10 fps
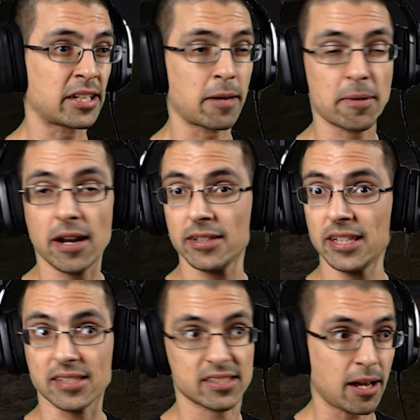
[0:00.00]
a tener que esperar el
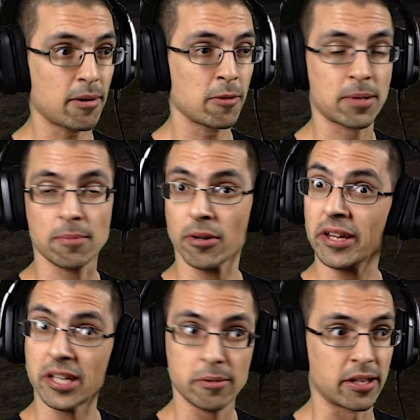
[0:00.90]
día sábado para poder
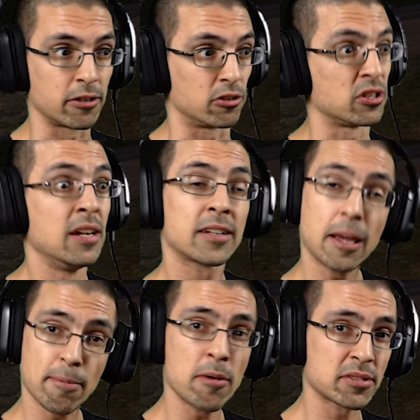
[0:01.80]
inscribirnos.
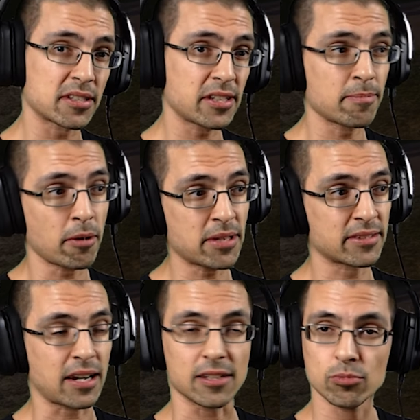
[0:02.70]
¿Qué podemos hacer por
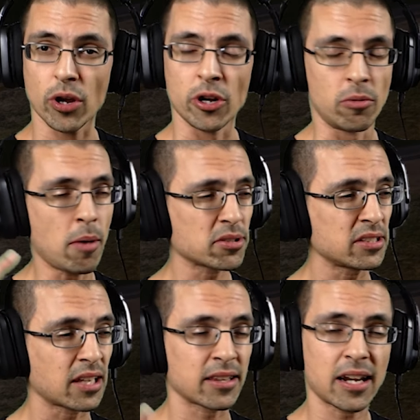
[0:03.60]
mientras? Bueno, vamos a
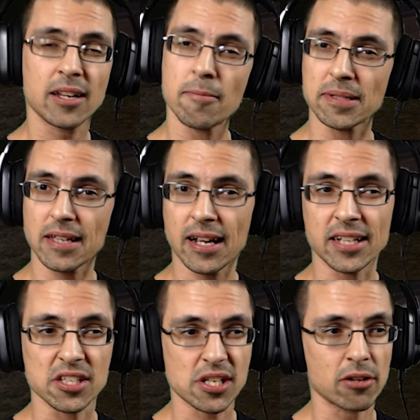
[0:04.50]
intentar empezar a
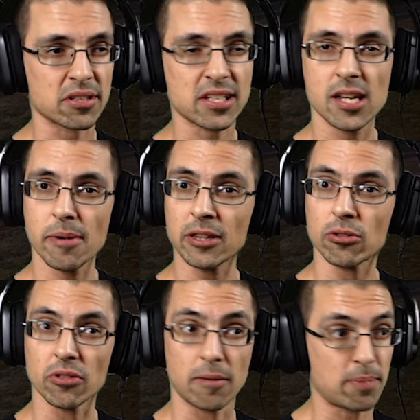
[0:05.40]
gatillar lo que es el
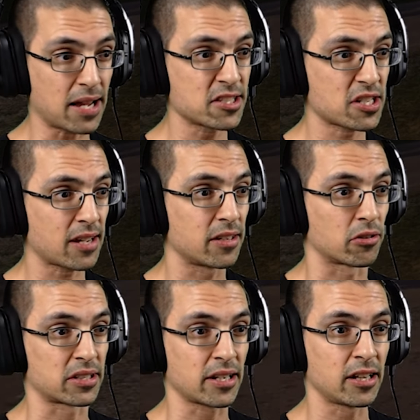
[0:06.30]
evento del plancha, de lo
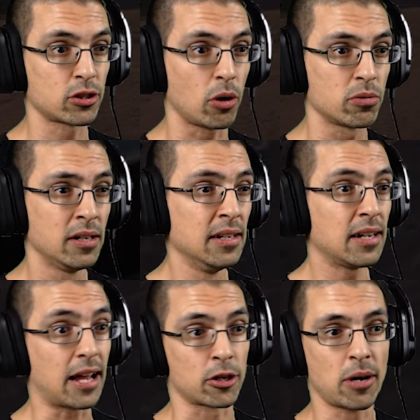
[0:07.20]
que está en el town,
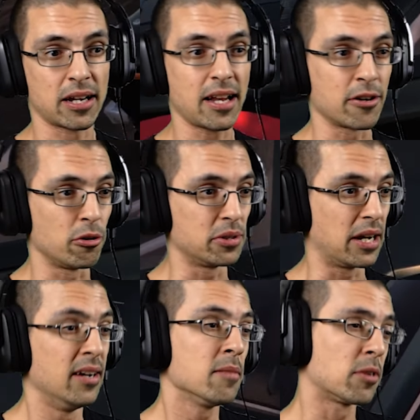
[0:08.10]
a robarle la
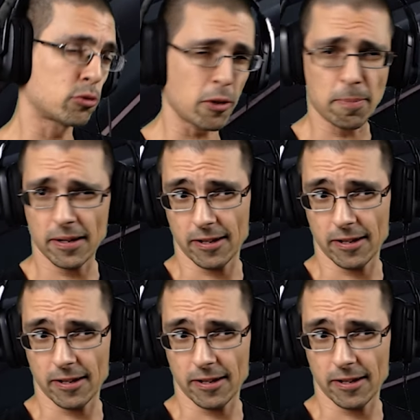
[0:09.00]
novia. Me estuve